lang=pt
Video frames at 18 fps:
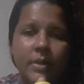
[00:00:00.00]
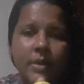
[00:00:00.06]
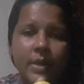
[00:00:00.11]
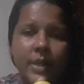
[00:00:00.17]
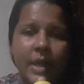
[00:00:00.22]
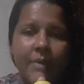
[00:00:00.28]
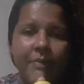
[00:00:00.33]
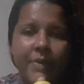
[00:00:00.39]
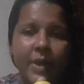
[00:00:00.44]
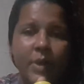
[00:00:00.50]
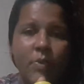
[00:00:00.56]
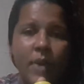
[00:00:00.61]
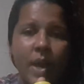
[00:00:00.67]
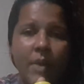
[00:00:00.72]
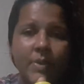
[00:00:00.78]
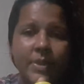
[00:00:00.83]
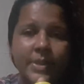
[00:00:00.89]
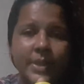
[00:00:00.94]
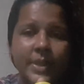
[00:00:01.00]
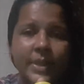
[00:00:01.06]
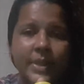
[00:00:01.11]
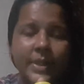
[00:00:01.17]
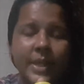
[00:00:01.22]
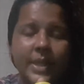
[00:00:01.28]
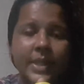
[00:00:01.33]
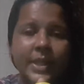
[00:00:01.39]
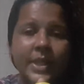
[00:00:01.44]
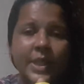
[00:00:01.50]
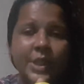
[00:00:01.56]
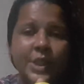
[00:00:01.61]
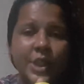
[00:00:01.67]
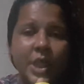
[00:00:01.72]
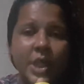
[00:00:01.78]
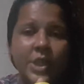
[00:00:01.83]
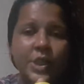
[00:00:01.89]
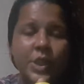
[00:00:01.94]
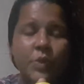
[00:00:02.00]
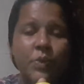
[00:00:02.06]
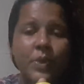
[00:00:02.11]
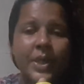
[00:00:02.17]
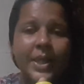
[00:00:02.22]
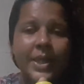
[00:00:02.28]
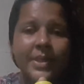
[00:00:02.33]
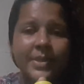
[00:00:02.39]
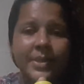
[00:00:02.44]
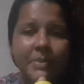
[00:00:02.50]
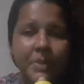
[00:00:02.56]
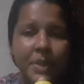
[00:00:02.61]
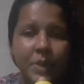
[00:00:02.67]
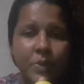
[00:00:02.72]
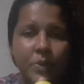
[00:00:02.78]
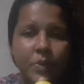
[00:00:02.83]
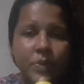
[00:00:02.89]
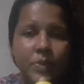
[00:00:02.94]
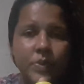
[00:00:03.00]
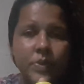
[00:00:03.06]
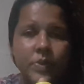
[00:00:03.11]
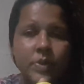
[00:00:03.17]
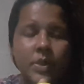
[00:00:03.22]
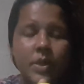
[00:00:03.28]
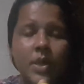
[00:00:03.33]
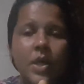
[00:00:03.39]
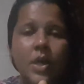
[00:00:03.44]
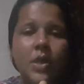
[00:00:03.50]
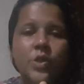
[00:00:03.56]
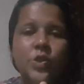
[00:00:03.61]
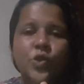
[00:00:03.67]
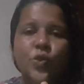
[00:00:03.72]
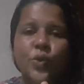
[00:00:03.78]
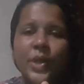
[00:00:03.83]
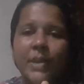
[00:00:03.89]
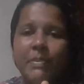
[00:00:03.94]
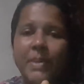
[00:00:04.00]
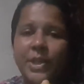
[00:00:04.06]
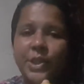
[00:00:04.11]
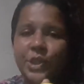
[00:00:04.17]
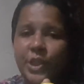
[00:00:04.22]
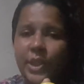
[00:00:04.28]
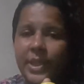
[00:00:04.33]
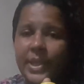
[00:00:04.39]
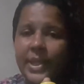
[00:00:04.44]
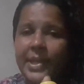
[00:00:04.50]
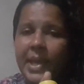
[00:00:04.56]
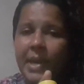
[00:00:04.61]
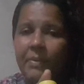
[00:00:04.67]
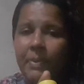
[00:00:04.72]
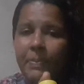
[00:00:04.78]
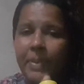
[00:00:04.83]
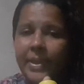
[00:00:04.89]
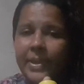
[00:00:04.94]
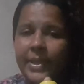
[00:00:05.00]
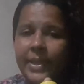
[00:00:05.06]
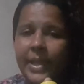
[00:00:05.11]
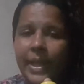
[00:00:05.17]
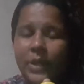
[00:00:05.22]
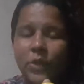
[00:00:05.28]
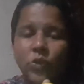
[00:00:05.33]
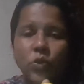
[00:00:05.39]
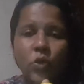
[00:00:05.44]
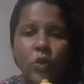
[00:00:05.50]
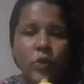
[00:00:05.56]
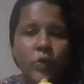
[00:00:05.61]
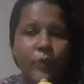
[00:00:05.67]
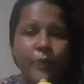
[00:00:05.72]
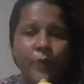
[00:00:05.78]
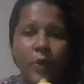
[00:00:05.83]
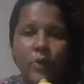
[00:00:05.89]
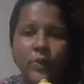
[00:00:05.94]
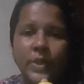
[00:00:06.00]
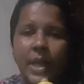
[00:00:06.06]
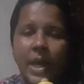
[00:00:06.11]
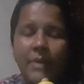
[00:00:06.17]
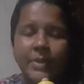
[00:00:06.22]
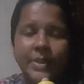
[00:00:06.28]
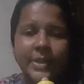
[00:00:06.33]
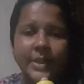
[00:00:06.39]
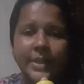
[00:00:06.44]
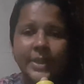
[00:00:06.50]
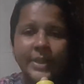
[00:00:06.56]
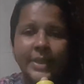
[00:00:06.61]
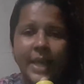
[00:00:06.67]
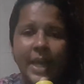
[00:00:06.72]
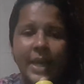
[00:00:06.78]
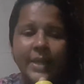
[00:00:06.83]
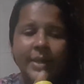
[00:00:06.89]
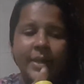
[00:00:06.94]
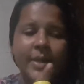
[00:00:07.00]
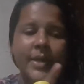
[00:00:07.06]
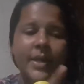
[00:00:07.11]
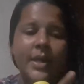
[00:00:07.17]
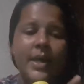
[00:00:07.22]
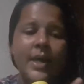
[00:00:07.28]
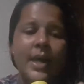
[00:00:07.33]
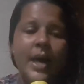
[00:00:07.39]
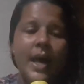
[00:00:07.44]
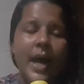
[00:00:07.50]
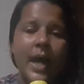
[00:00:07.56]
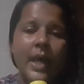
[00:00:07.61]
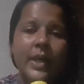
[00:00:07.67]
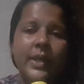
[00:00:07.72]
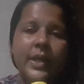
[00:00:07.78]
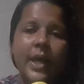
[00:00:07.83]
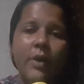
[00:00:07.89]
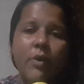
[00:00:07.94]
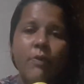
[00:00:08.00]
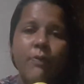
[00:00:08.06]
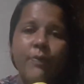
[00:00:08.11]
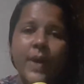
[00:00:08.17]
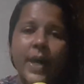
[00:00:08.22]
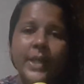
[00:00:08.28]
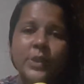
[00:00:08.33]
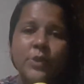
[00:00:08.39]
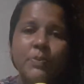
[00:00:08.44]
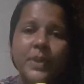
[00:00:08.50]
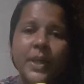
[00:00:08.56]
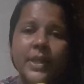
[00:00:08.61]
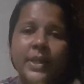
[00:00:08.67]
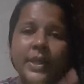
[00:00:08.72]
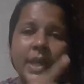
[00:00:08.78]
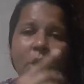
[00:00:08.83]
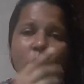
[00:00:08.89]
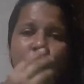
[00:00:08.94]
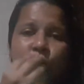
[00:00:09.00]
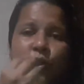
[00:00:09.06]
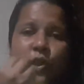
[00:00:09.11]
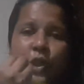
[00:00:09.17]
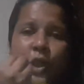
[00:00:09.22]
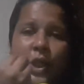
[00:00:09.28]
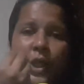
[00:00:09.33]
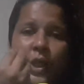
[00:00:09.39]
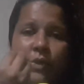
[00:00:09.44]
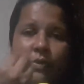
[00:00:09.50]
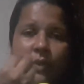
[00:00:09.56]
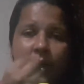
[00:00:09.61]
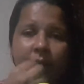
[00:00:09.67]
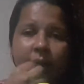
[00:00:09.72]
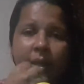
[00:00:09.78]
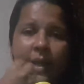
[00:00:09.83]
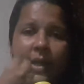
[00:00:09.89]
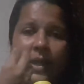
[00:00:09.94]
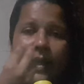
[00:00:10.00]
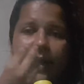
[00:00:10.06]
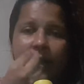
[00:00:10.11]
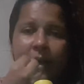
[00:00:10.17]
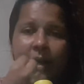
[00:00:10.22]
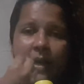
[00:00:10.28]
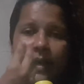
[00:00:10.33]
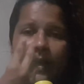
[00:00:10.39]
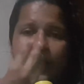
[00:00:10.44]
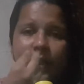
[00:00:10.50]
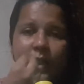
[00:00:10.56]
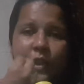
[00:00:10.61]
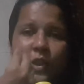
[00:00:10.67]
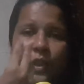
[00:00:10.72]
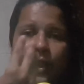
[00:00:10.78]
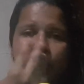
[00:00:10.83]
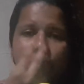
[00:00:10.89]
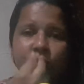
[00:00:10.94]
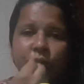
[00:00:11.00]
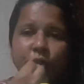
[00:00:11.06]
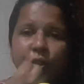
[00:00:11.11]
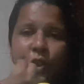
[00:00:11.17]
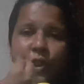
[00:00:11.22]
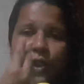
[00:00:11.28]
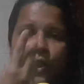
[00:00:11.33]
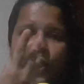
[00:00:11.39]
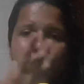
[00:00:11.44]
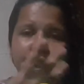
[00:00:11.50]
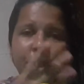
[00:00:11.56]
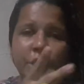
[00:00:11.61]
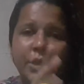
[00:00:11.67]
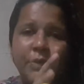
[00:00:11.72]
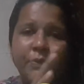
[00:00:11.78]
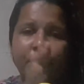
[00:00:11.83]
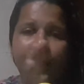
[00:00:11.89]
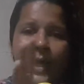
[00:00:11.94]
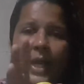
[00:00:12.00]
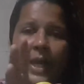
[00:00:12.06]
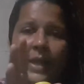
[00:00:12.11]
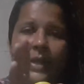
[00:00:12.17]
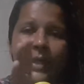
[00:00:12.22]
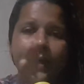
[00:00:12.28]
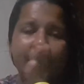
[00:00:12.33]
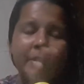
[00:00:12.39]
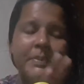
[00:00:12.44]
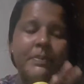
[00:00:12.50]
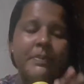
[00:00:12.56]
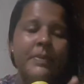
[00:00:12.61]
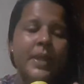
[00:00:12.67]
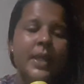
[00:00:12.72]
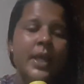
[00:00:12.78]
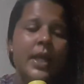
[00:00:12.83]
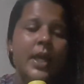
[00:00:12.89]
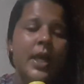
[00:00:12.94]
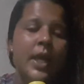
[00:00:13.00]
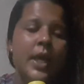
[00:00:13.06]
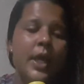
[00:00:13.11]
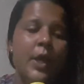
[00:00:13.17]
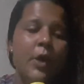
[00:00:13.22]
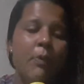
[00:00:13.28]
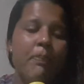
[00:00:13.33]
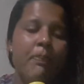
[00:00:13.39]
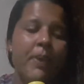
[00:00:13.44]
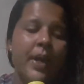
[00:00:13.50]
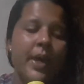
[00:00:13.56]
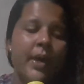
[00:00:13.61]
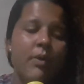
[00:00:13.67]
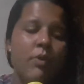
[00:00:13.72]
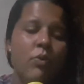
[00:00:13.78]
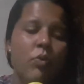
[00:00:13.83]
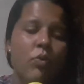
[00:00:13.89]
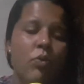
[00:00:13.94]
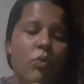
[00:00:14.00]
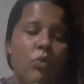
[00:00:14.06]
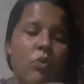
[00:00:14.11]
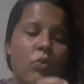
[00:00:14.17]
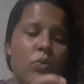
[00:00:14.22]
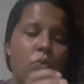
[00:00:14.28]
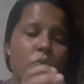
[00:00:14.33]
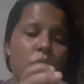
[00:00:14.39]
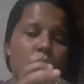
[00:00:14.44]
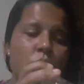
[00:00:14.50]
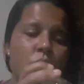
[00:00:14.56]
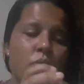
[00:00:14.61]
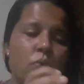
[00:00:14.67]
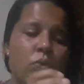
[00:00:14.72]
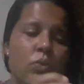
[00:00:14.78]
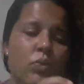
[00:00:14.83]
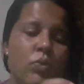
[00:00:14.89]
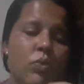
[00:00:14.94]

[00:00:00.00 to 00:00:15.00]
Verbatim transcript: Lavei com água sanitária. Deixei agindo 15 minutos. Joguei bastante água para tirar todo o foco da água sanitária. Aí, o que é que eu faço para tirar o cheiro, né? Aquela, aquele cheiro de xixi que fica ali eu pego o,